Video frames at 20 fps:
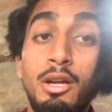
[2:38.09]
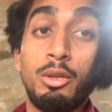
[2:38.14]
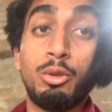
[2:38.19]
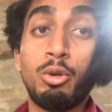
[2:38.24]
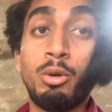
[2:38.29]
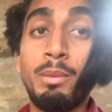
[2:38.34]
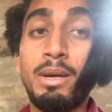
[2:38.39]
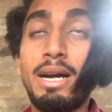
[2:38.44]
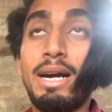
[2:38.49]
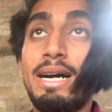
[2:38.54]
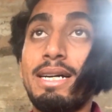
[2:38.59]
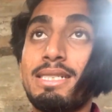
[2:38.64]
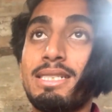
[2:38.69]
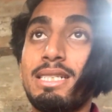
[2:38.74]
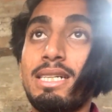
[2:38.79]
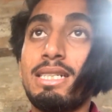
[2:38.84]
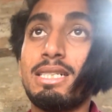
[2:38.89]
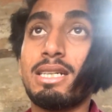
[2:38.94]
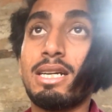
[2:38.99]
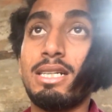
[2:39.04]
तो मैं आज
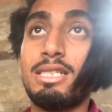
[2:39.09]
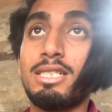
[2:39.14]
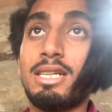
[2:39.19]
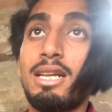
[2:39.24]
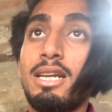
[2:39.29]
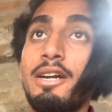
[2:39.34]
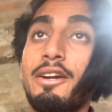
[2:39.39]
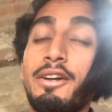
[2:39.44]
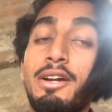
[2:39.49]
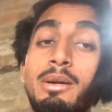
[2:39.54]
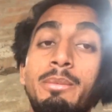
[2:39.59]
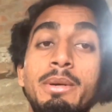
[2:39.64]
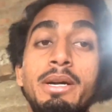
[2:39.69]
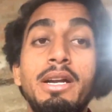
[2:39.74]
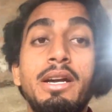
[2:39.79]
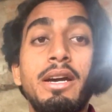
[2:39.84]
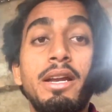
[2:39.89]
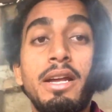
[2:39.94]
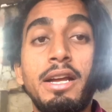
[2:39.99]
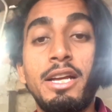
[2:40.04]
से इसका इंशाल्लाह
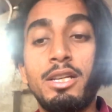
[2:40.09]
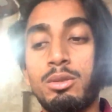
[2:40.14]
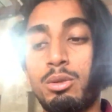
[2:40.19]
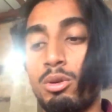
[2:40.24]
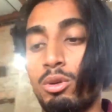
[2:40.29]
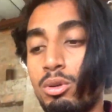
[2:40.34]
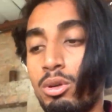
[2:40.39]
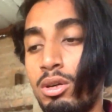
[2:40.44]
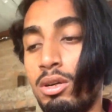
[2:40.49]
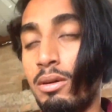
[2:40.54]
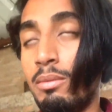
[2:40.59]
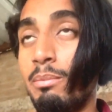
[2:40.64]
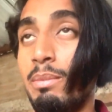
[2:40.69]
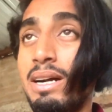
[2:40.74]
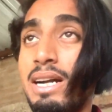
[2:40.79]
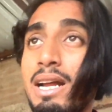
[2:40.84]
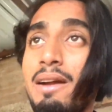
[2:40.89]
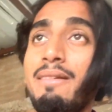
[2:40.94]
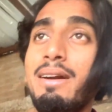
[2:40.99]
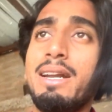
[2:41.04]
ट्रीटमेंट करेंगे इसको
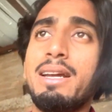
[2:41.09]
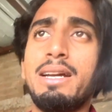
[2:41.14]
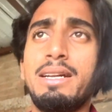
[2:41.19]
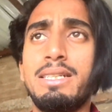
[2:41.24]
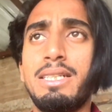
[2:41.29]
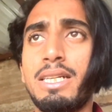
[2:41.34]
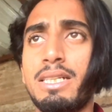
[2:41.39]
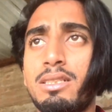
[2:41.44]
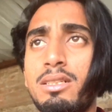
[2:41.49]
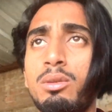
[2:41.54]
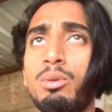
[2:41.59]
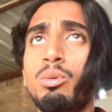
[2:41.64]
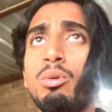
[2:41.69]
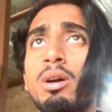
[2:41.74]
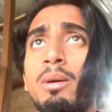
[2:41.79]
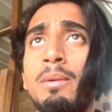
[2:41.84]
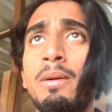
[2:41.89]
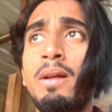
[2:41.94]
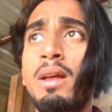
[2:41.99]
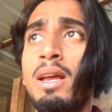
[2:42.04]
बेटावेट का इंजेक्शन
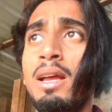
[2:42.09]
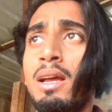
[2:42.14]
दूंगा मैं